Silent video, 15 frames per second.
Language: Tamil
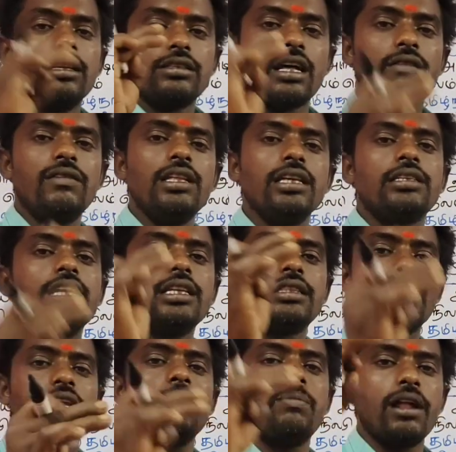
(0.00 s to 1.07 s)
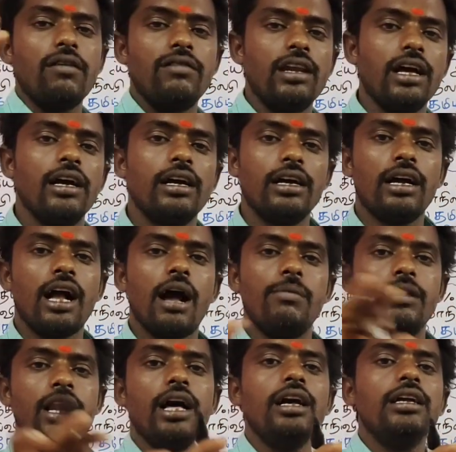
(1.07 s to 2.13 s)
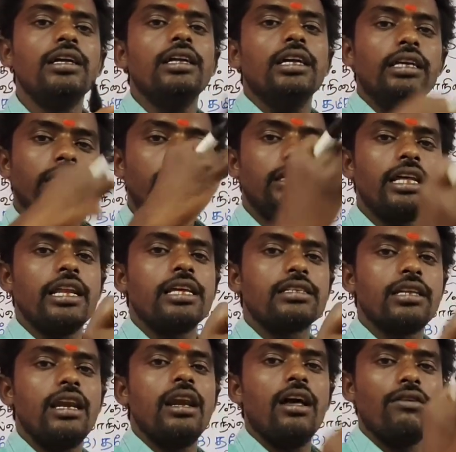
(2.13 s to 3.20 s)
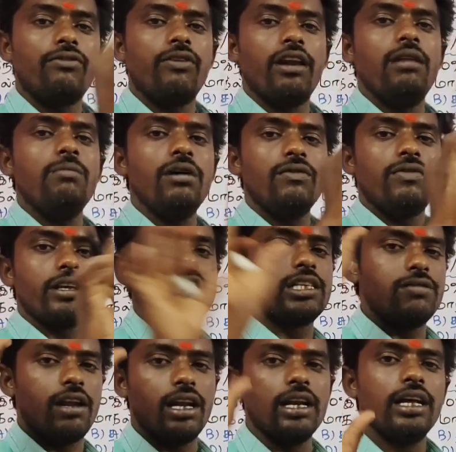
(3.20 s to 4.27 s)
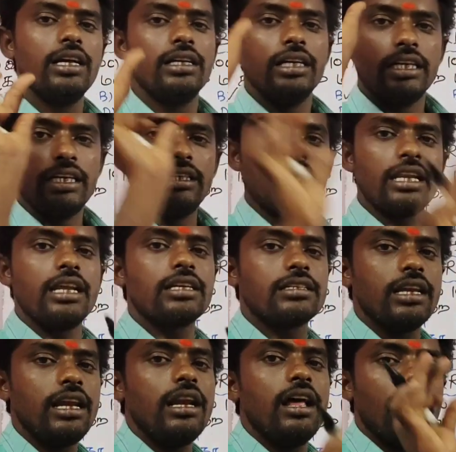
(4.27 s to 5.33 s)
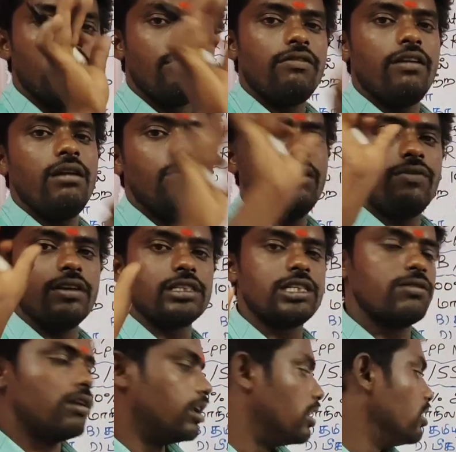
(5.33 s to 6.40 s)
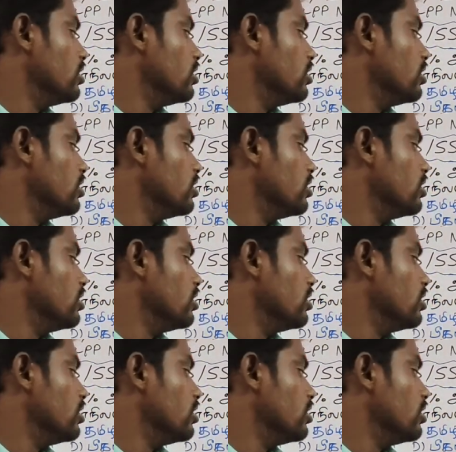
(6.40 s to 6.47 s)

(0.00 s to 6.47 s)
சர்வதேச திரைப்பட விழா அப்படின்னா இன்டர்நேஷ்னல் ஃபில்ம் ஃபெஸ்டிவல் இன்டர்நேஷ்னல் ஃபில்ம் ஃபெஸ்டிவல்